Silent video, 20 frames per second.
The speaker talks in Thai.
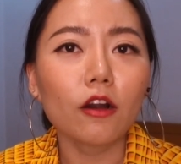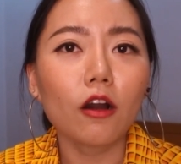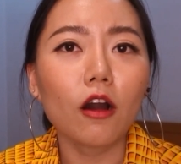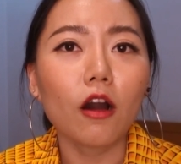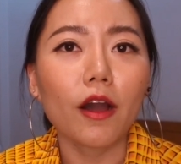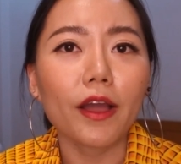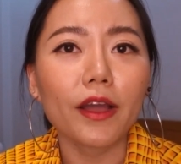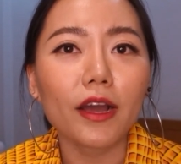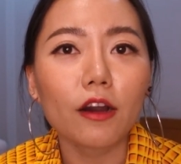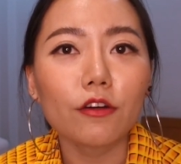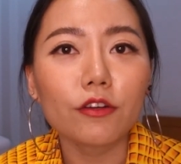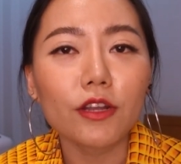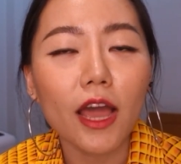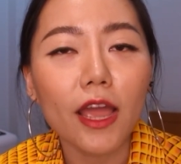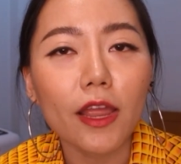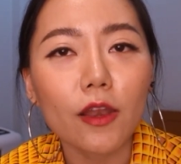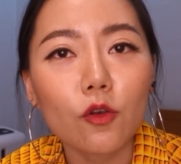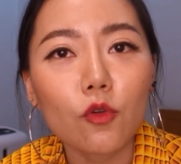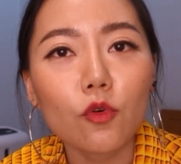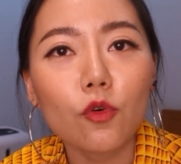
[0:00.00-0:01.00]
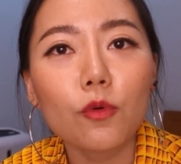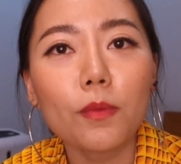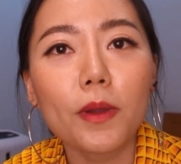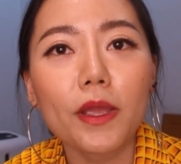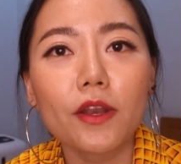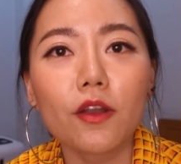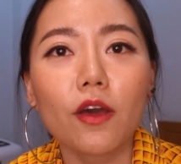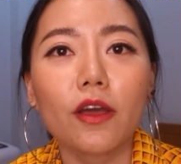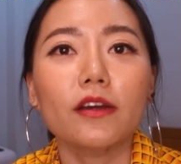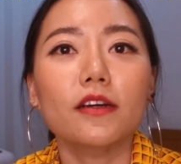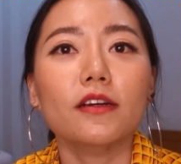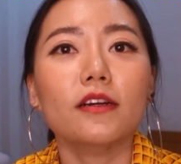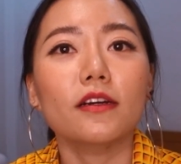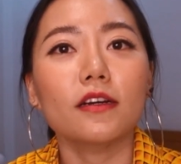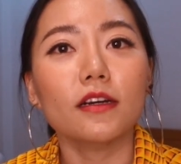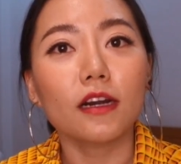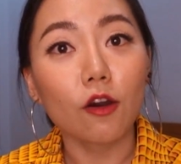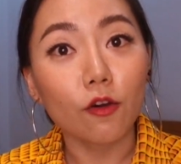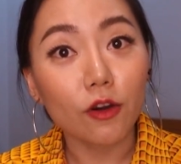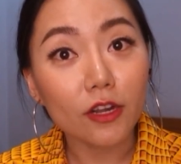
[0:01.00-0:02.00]
ขอให้เขาถ่ายรูปให้หน่อยเออ
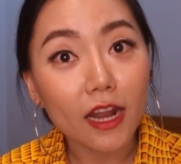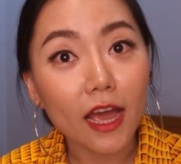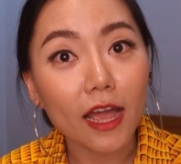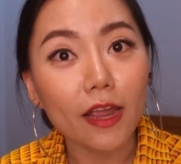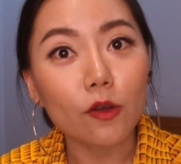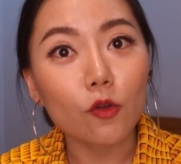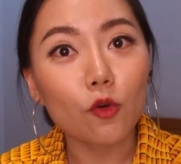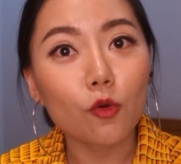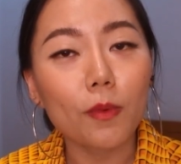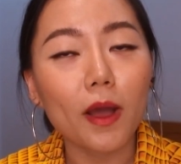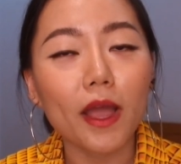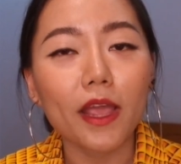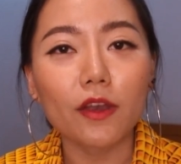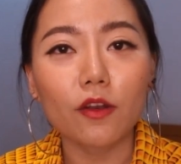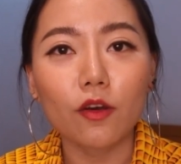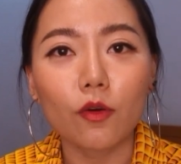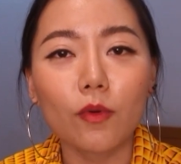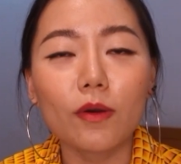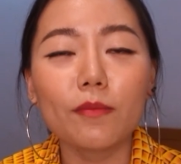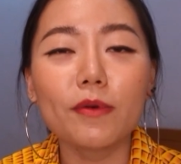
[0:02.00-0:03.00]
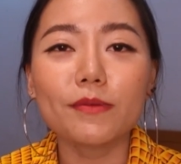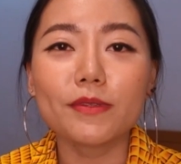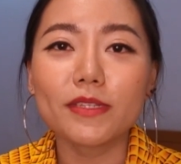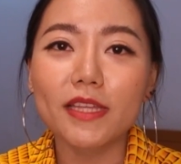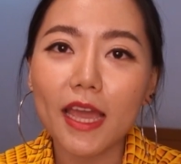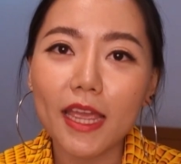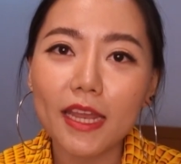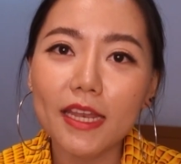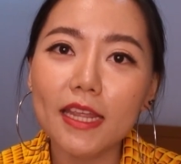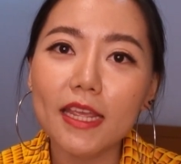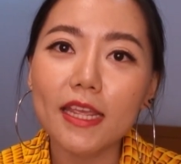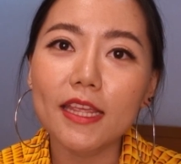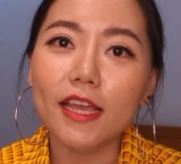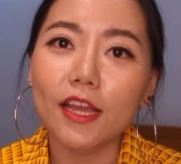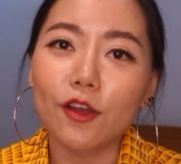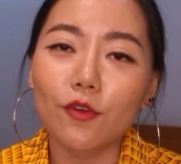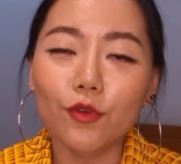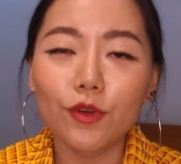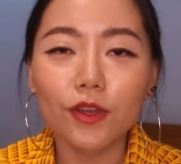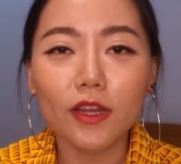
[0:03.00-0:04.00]
คือเขาก็ถ่ายรูปให้เนาะว่าแบบไซส์นี้อ
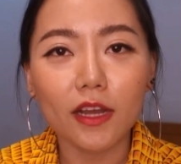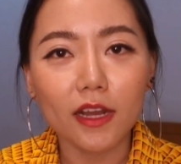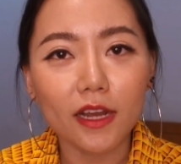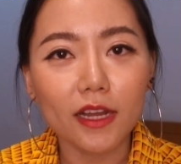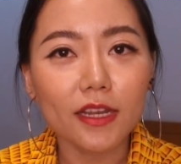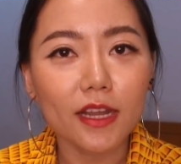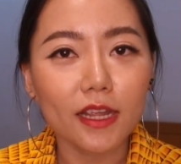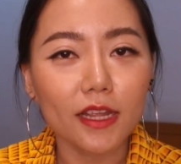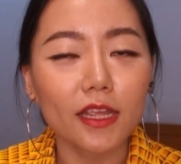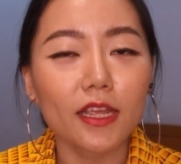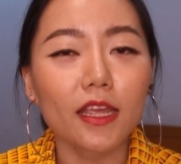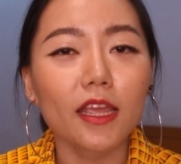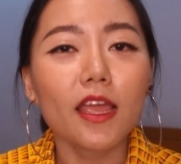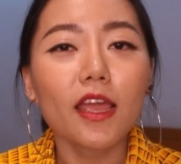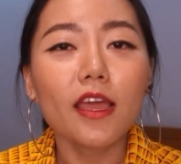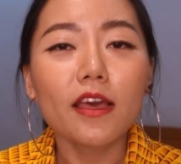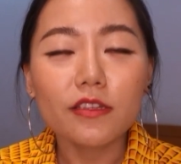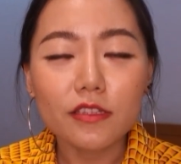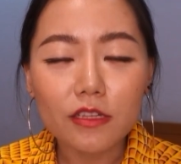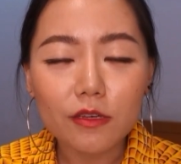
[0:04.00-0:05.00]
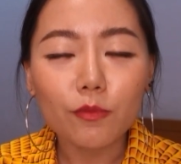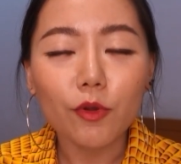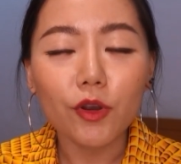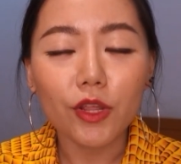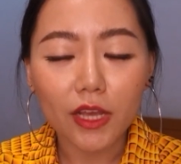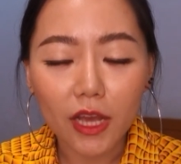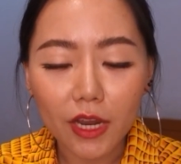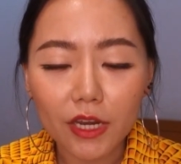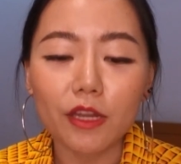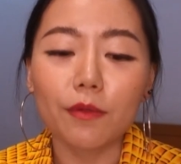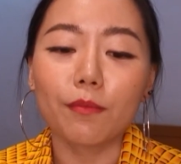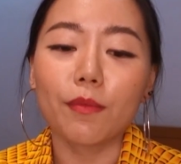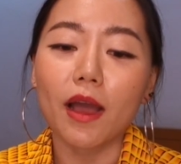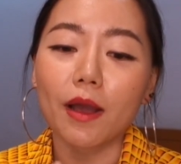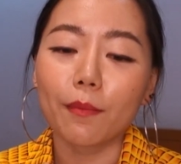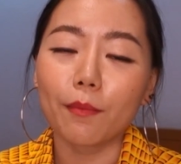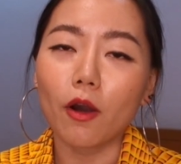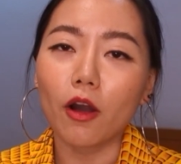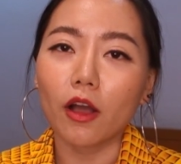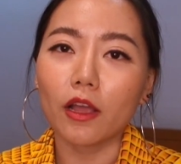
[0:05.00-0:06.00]
ย่างงู้นอย่างนั้นอย่างนี้ ซึ่งบริการดี
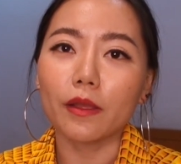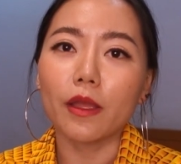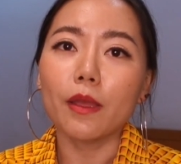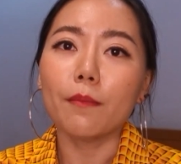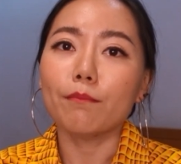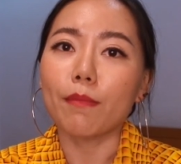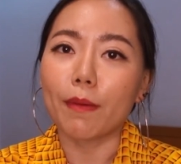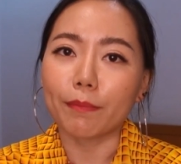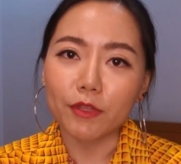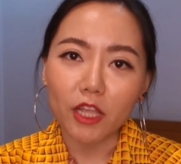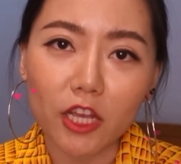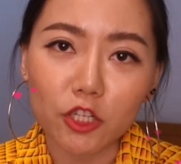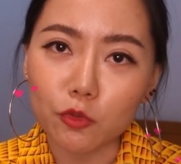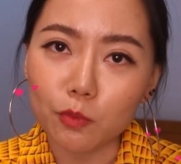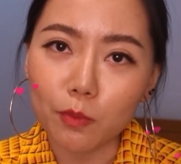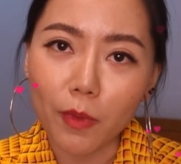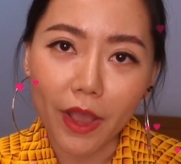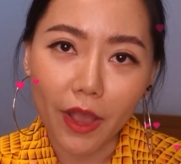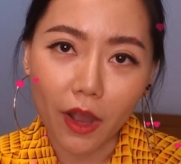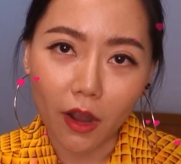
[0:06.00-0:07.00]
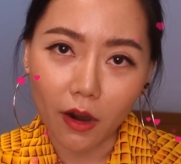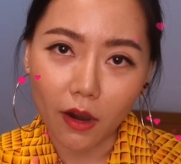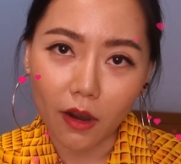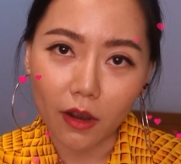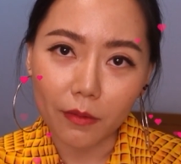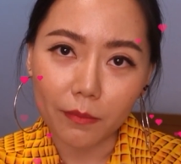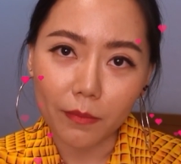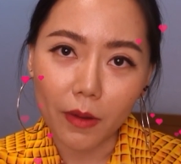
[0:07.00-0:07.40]
มากพลอยแบบ touch my heart